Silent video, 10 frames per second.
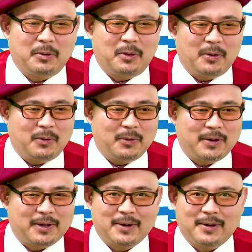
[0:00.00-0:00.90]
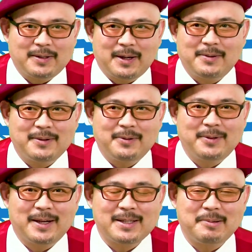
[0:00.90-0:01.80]
おお、背景描きたい動
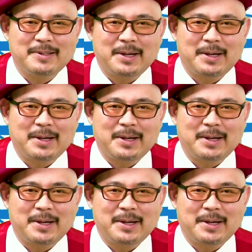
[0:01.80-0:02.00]
き始めま